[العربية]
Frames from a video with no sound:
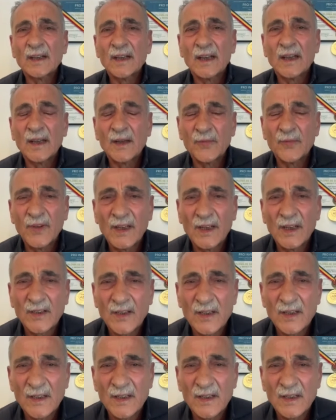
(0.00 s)
خلفيه
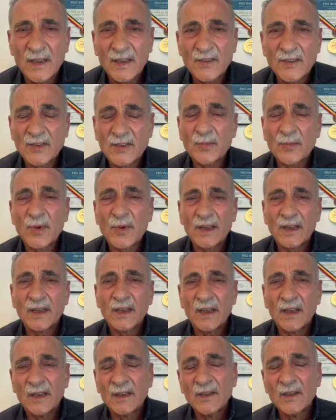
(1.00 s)

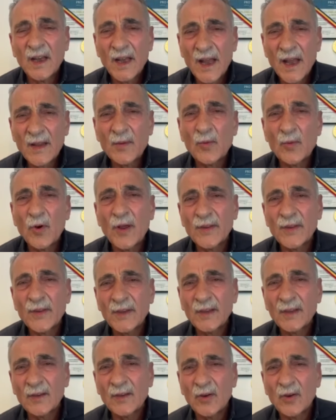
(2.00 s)
الشبكيه هذه
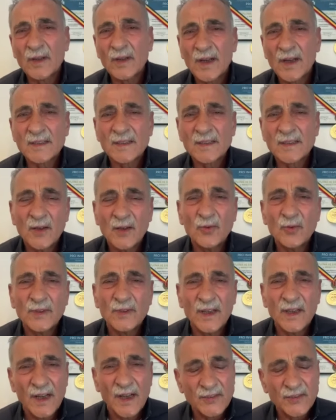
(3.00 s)
مواضيع اخرى سنعود
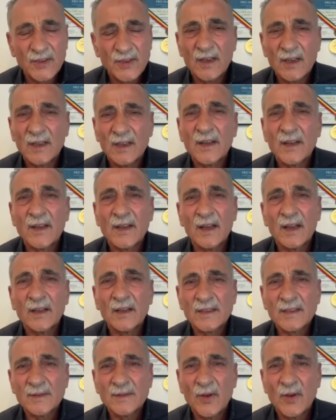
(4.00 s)
لها ان شاء الله اذا
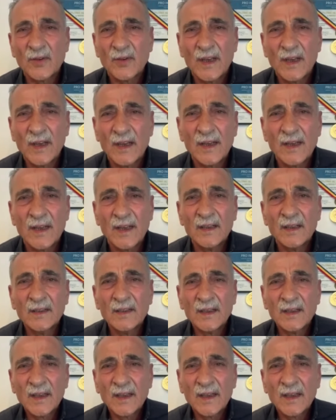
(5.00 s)
الله سبحانه وتعالى